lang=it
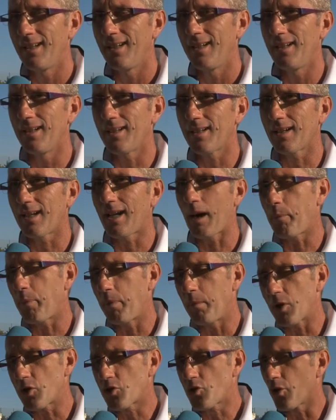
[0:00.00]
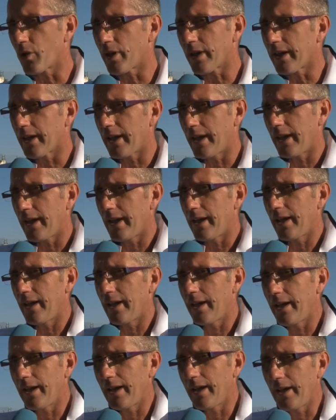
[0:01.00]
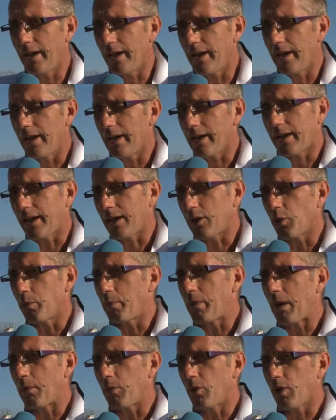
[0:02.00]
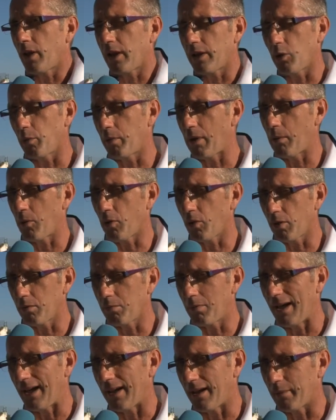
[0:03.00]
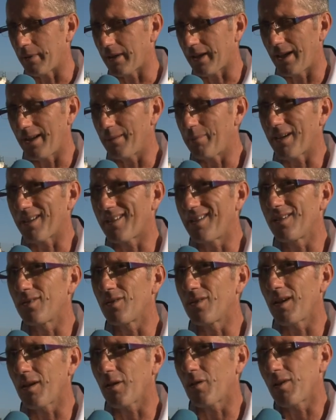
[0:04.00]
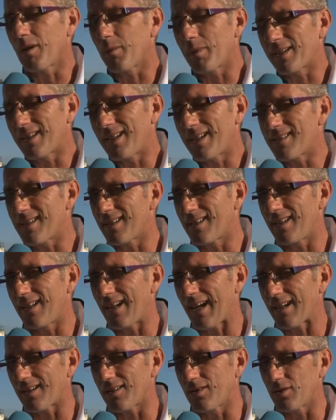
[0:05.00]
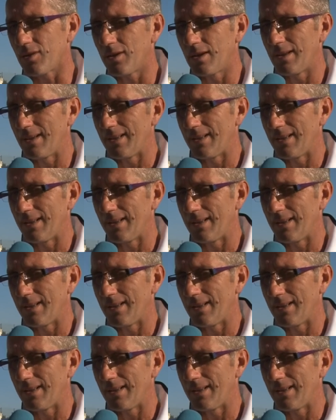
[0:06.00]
il gap maggiore che, che, dobbiamo, che dobbiamo, colmare perché partendo la, con la partenza in ritardo